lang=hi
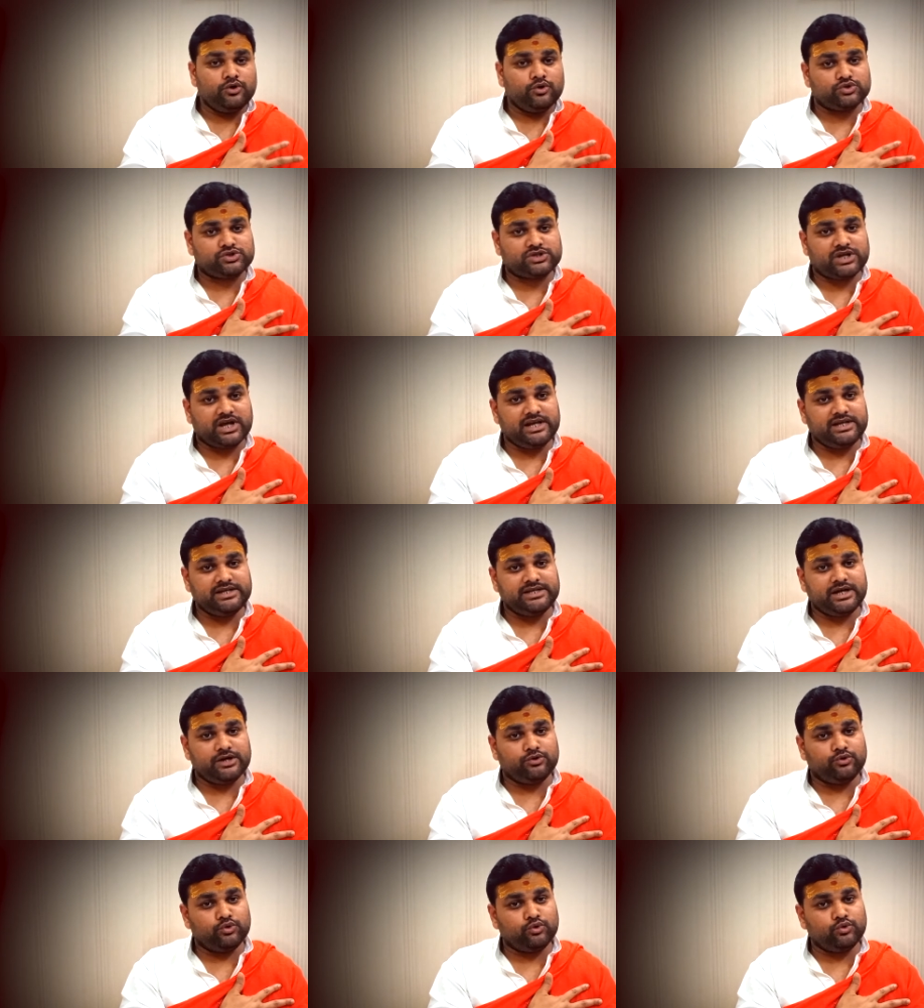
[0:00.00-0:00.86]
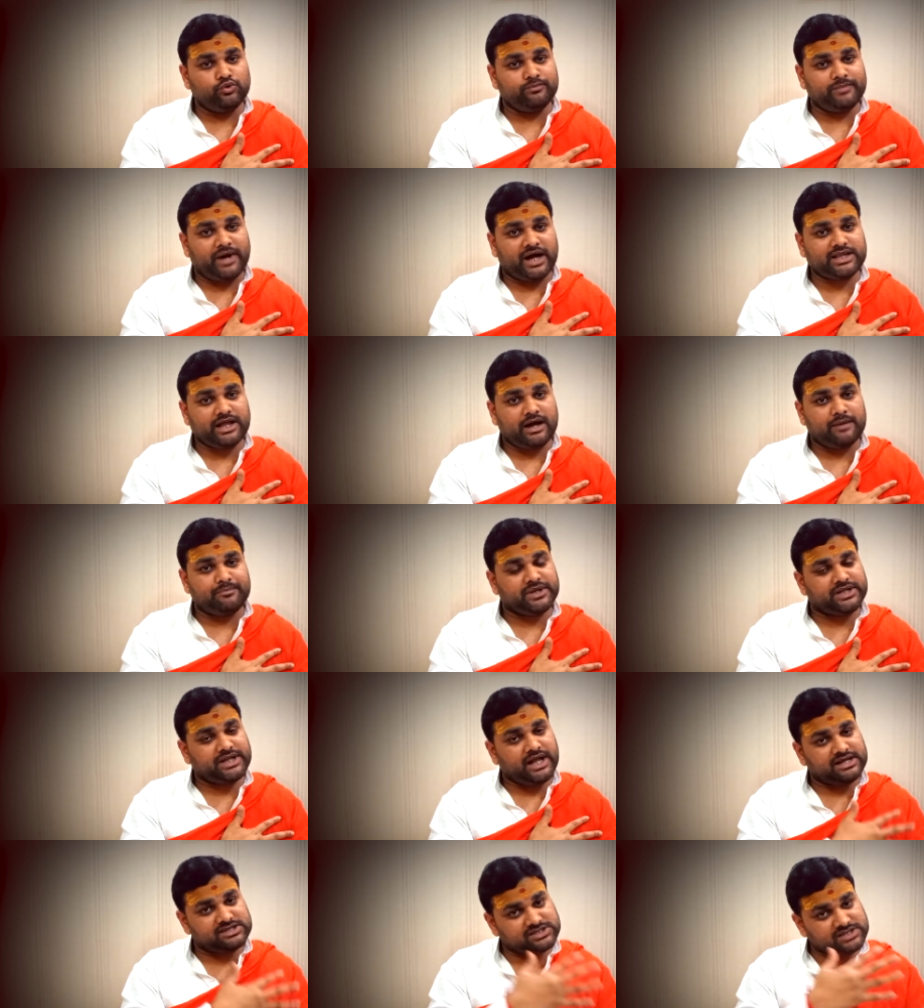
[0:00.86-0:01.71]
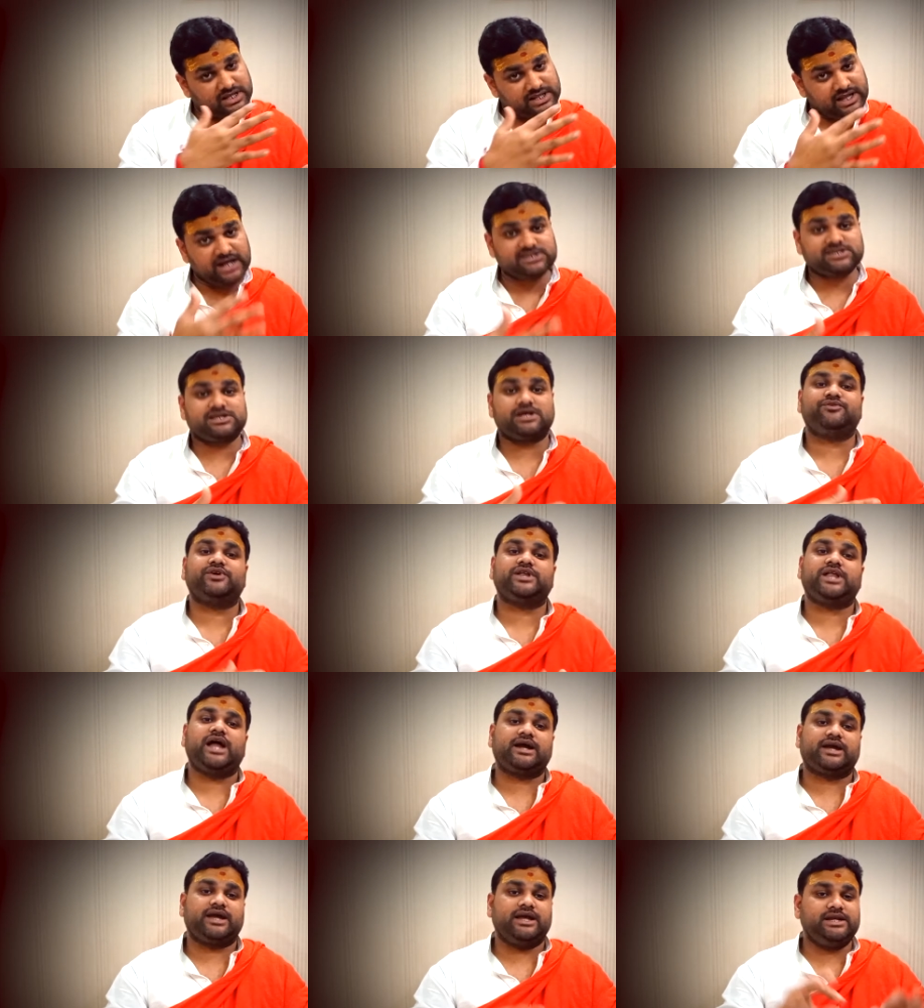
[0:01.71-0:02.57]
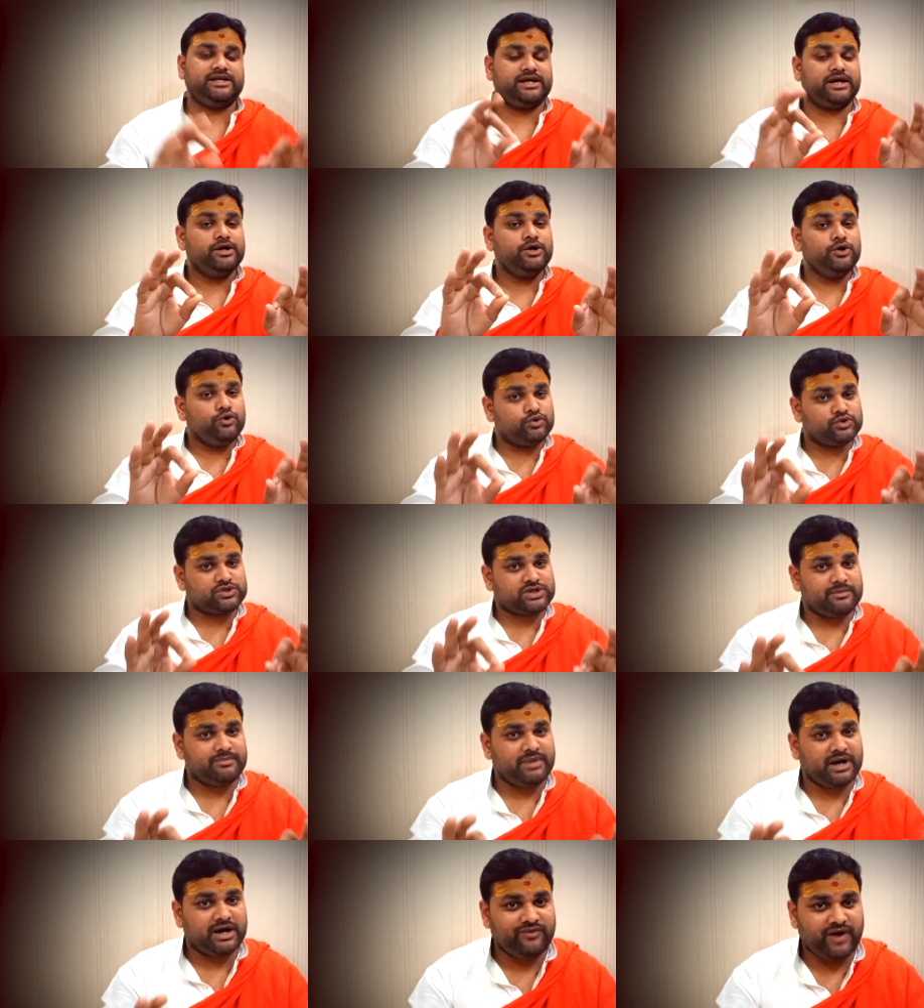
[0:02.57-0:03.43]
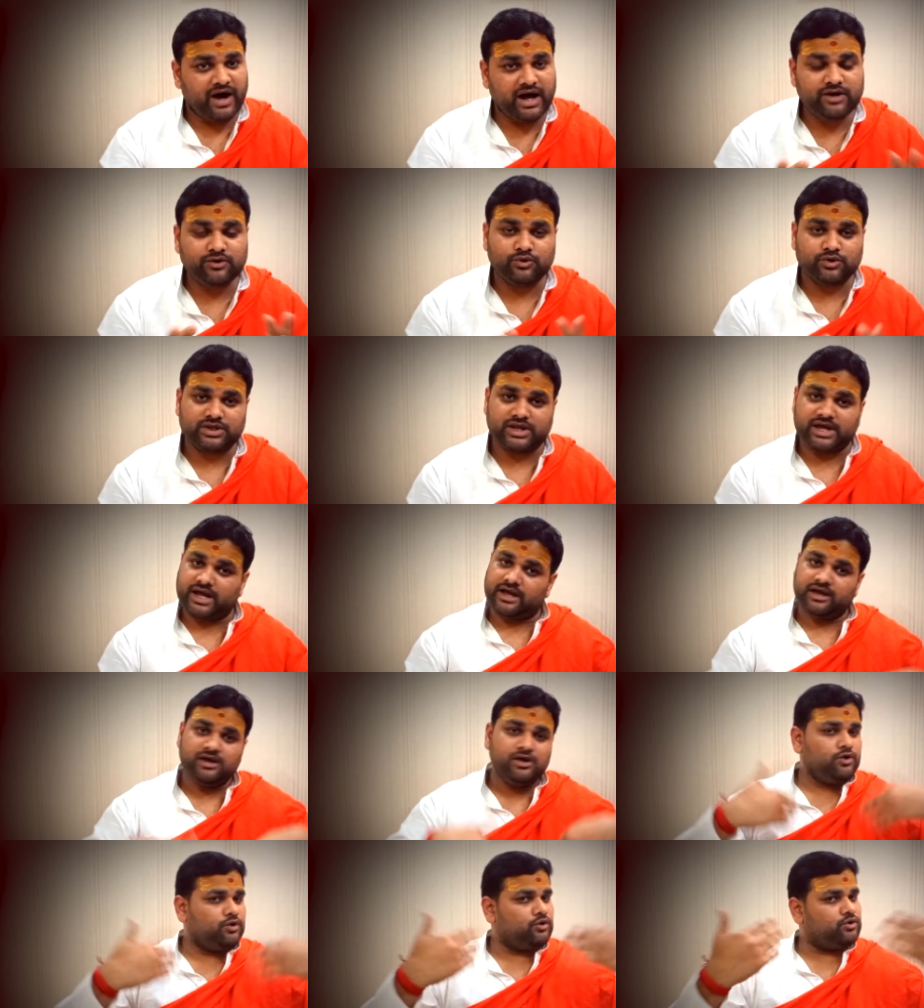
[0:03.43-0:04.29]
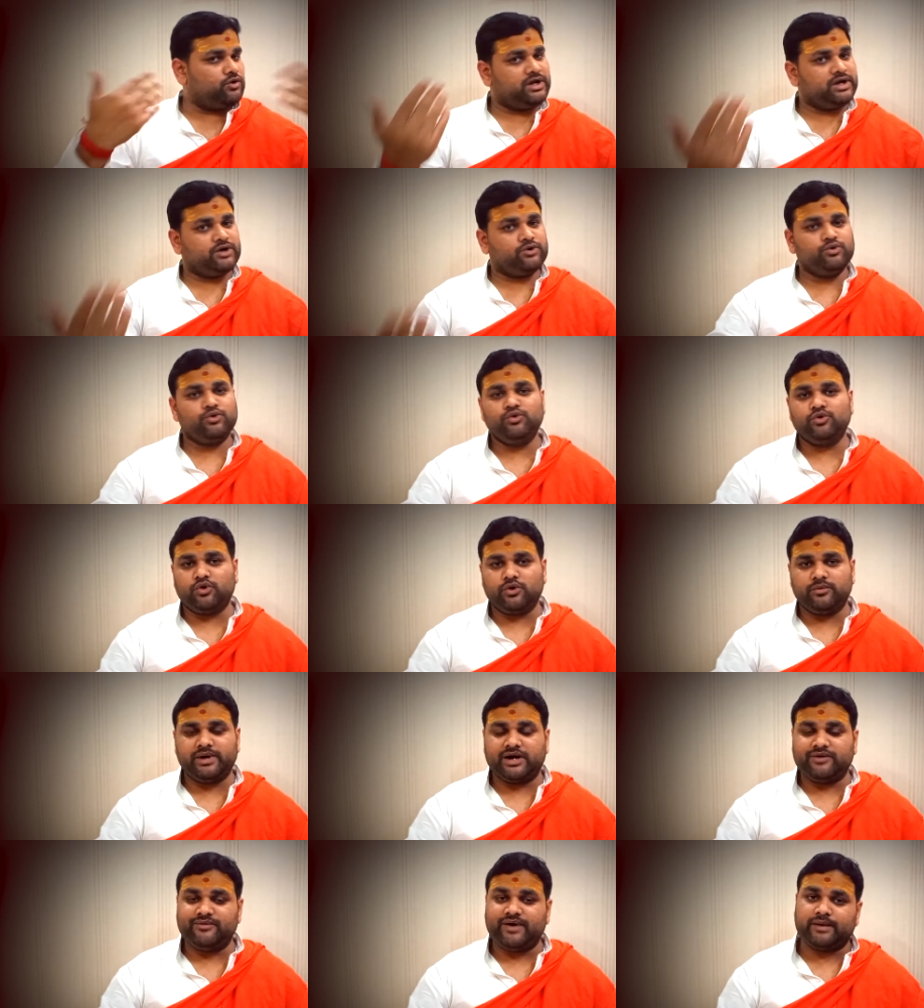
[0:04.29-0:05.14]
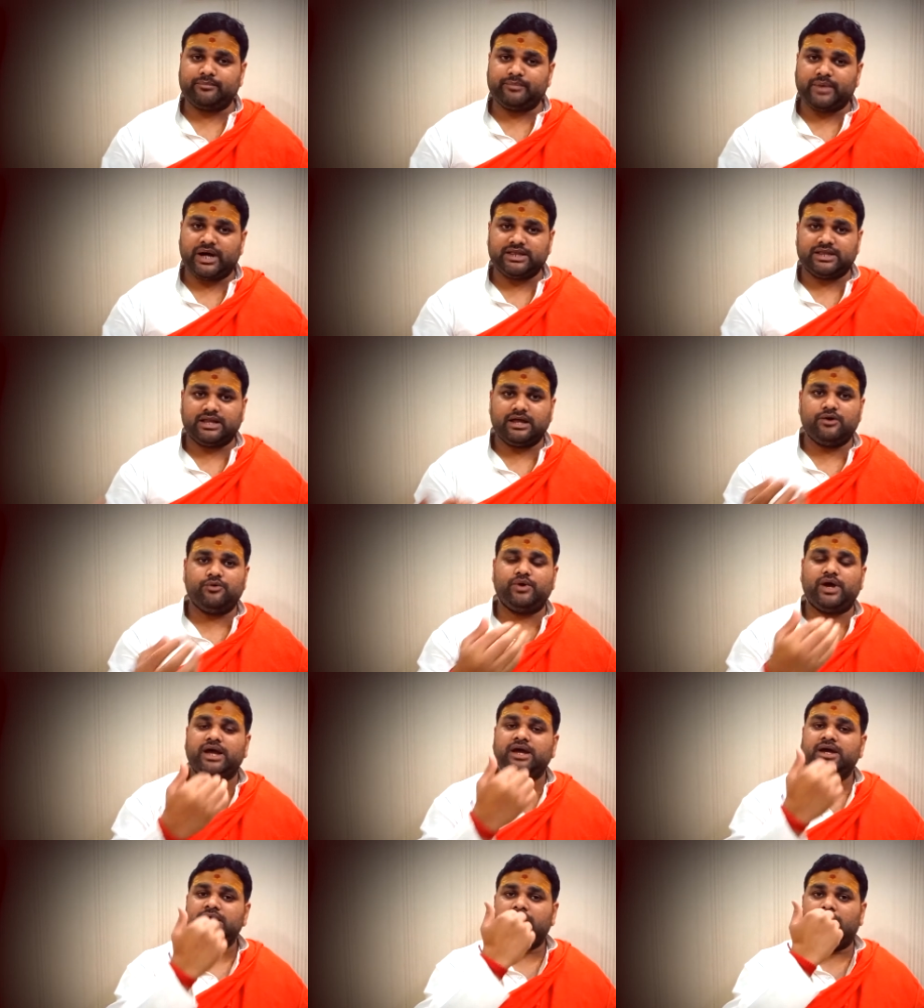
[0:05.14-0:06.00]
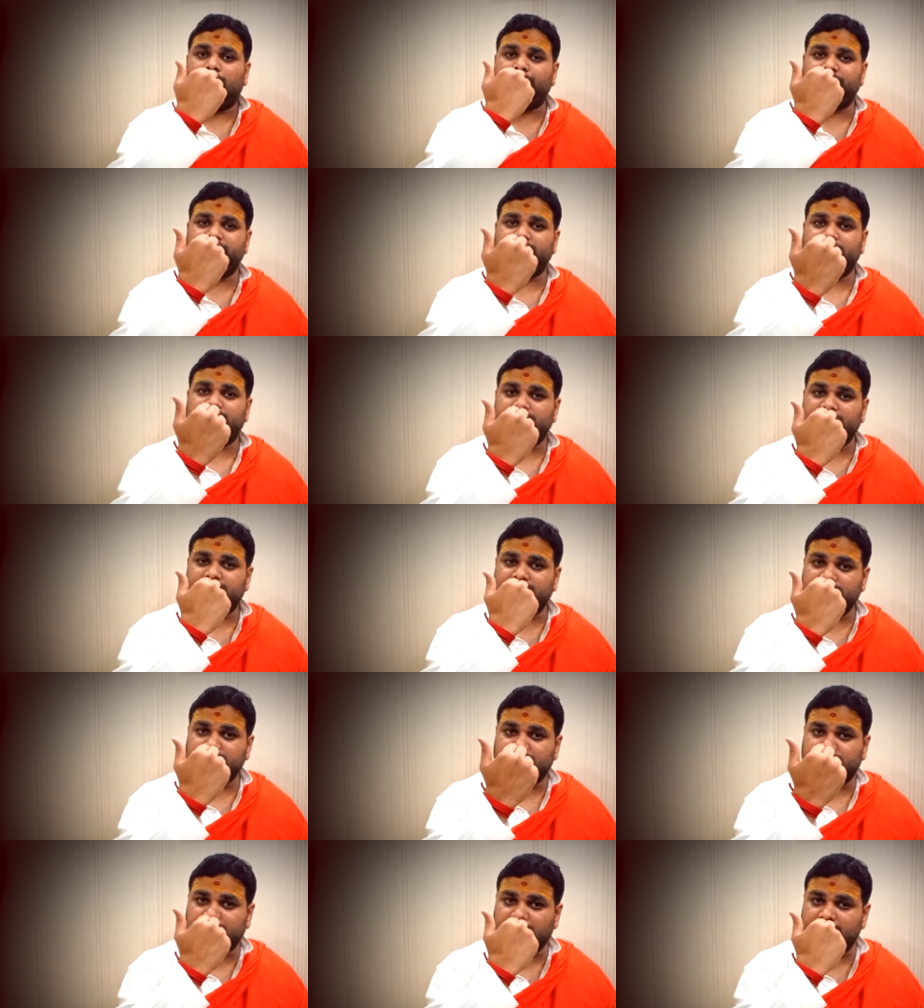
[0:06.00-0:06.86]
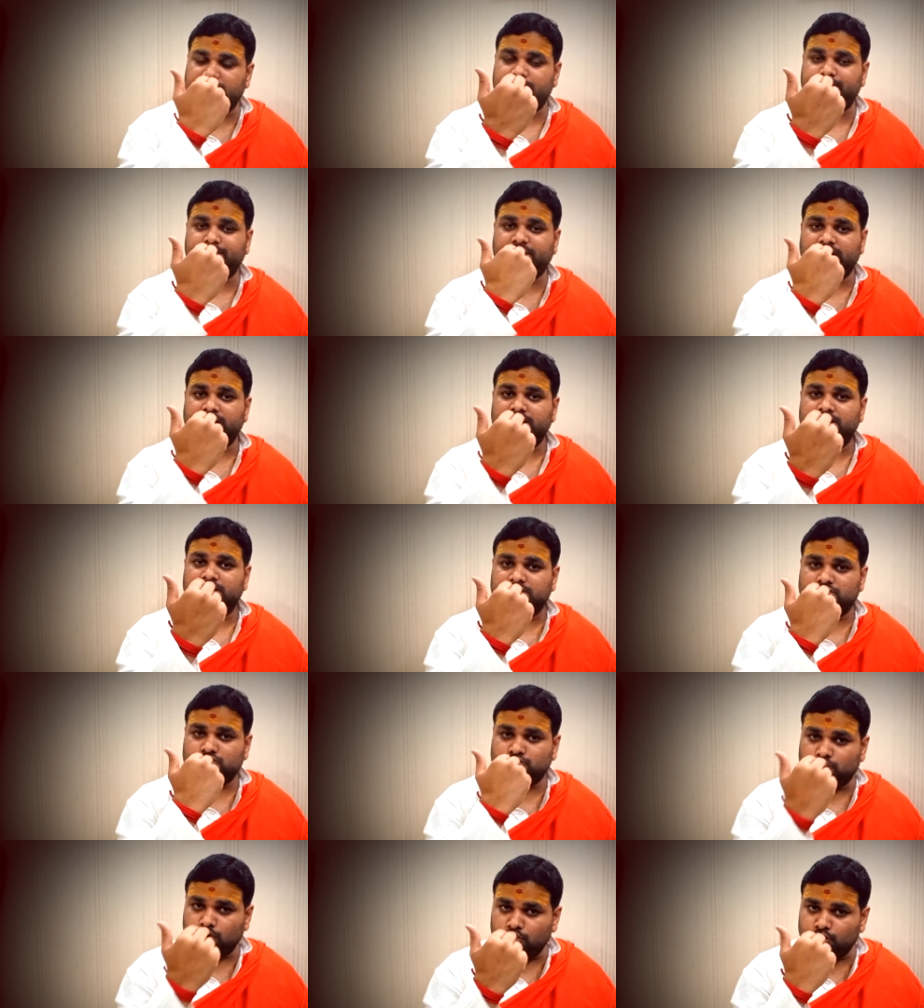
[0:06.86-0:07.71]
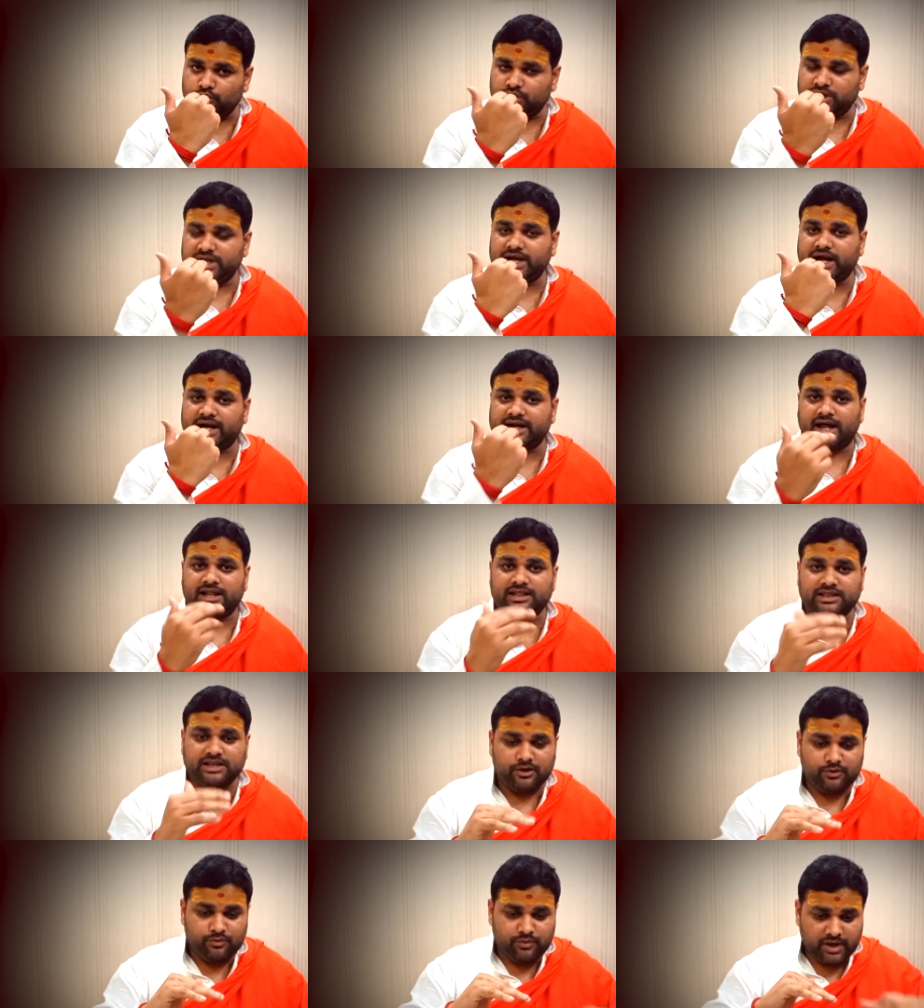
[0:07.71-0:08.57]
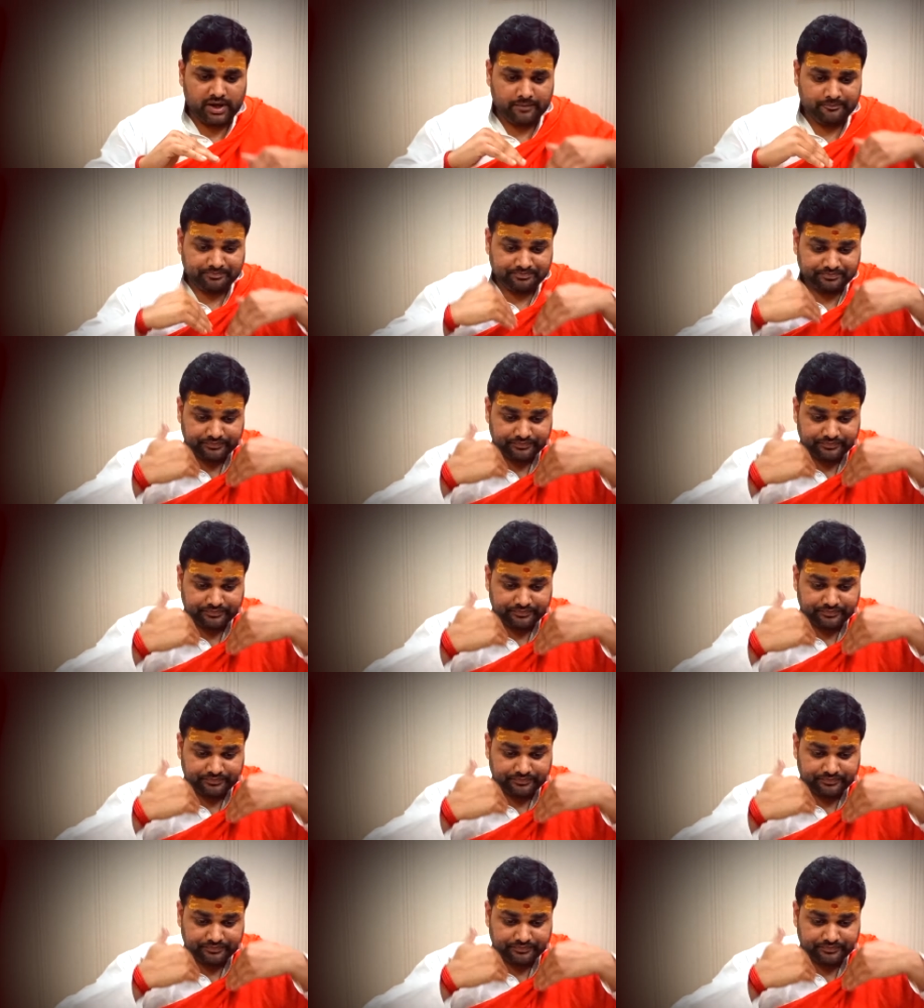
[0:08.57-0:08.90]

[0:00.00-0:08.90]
उसके लिए गुरु माता पिता सदा सर्वदा के लिए उसके भगवान होते हैं उन्होंने गुरु को भगवान मानते हुए अपने गले में दो उंगलियां डालते हुए